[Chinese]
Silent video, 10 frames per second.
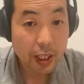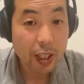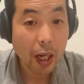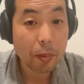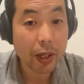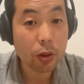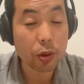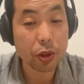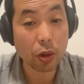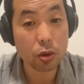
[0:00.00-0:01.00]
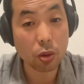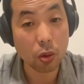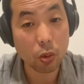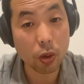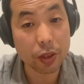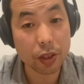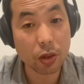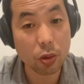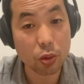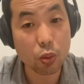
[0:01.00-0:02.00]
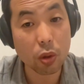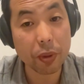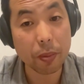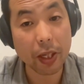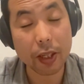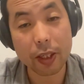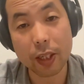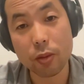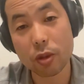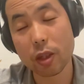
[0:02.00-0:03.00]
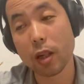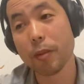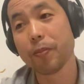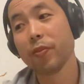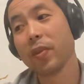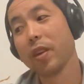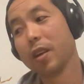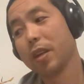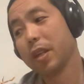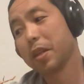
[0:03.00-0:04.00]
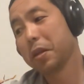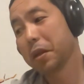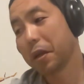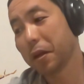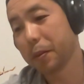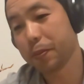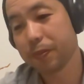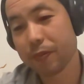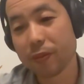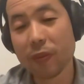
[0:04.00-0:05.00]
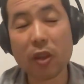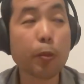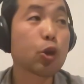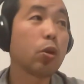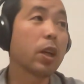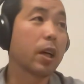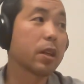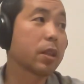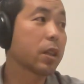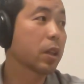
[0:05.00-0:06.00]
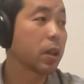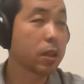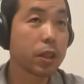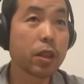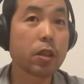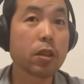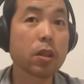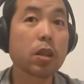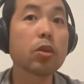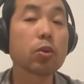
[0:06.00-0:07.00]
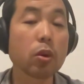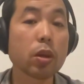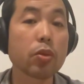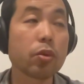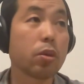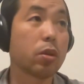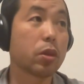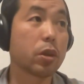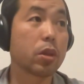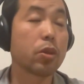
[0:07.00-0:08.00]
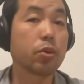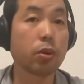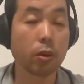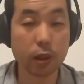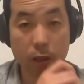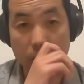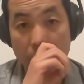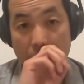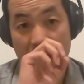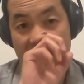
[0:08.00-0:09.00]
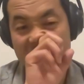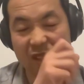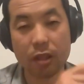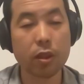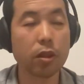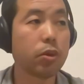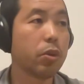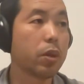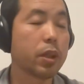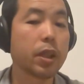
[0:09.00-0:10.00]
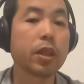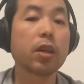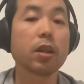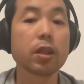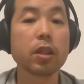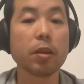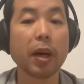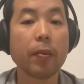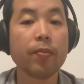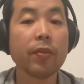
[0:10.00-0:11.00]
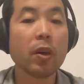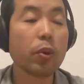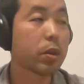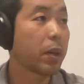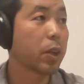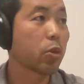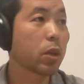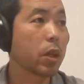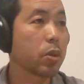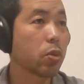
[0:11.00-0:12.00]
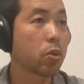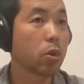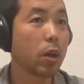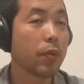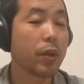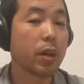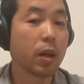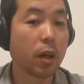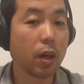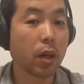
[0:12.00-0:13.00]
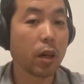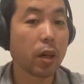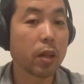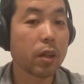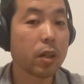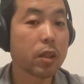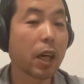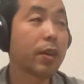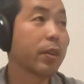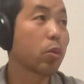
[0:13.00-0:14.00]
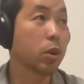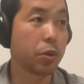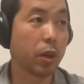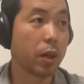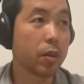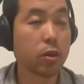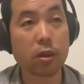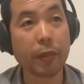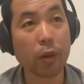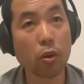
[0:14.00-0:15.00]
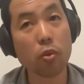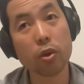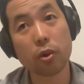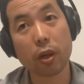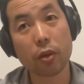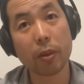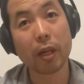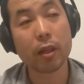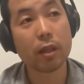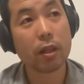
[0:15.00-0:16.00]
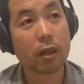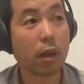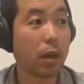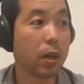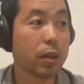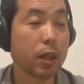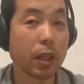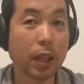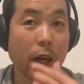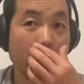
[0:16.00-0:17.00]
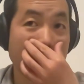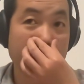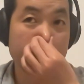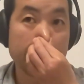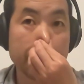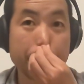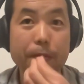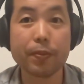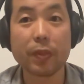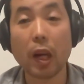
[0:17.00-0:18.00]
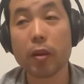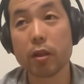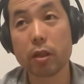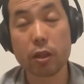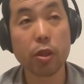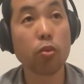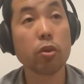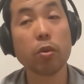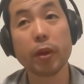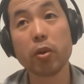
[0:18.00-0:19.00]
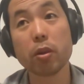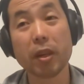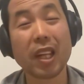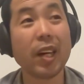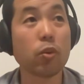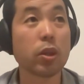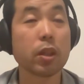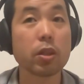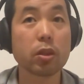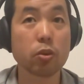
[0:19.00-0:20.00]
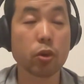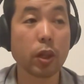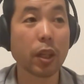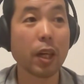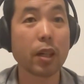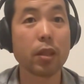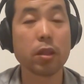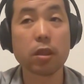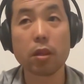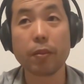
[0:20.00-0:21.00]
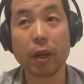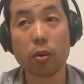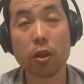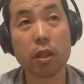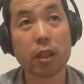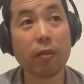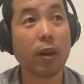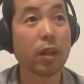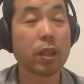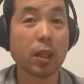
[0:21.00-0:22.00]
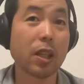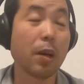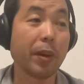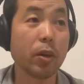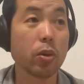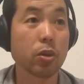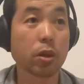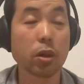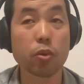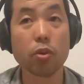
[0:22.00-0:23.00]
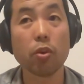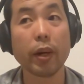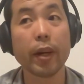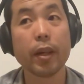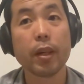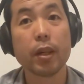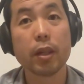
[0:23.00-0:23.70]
加拿大没有销售或进口中国品牌的一个电动车啊。嗯，怎么说呢？这个其实是更多的具，有，只是具有一个，只是具有一些象征意义吧。为什么来说呢？就是说，嗯，沙利文过去了。就是美国过去了，对吧？嗯，加拿大嘛，嗯，他几乎就没有什么太多的一个自主权，他跟去美国一个协防的，加拿大没有这个军队，